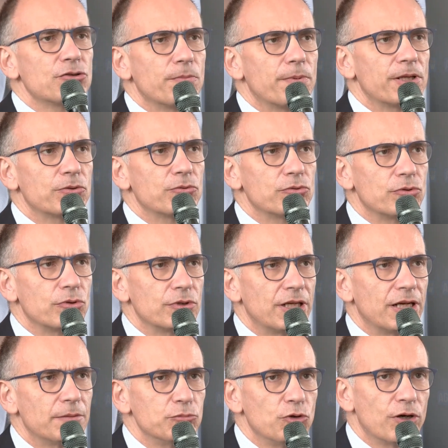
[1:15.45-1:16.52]
e
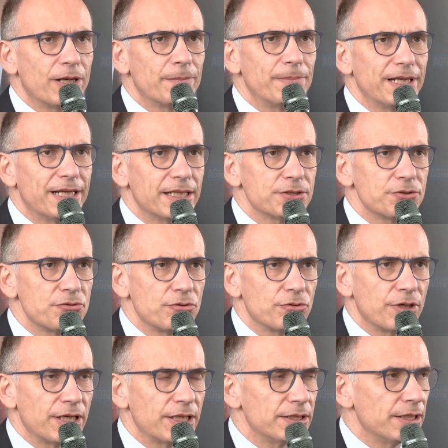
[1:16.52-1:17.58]
soprattutto della buona
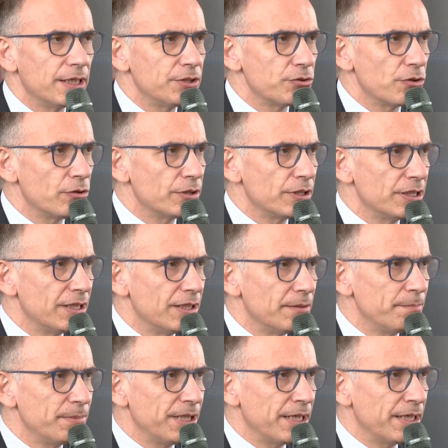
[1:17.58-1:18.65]
applicazione dei soldi
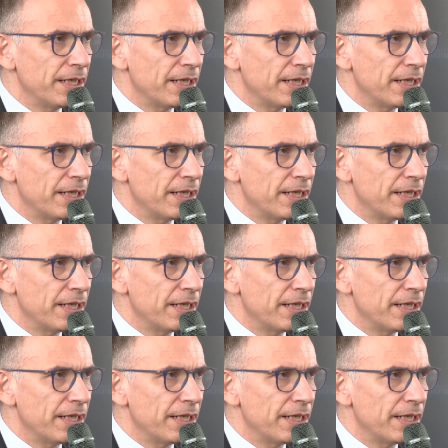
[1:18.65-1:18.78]
del